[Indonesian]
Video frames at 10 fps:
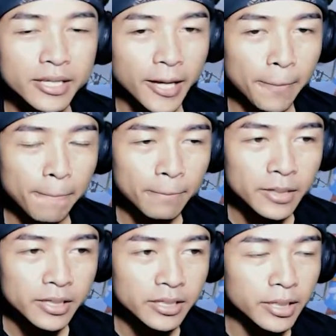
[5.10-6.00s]

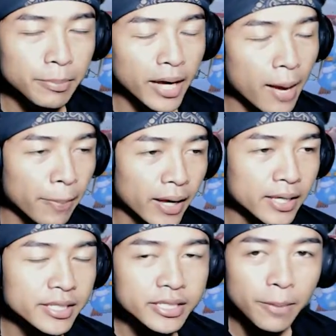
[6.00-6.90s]
Game, ini game kayak apa ya Ini